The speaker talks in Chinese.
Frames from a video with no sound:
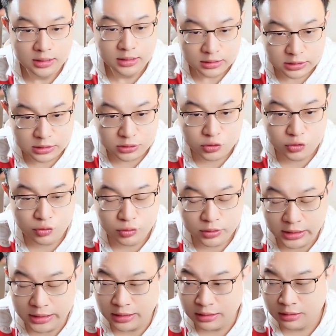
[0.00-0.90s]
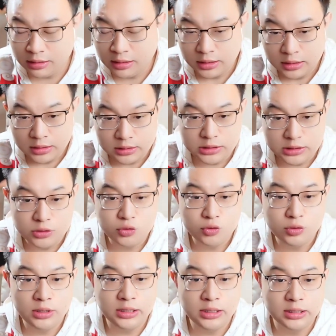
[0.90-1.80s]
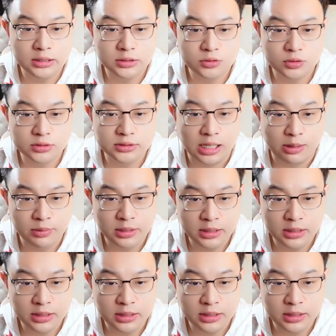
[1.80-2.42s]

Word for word: 你去那个你去那个就是咱们那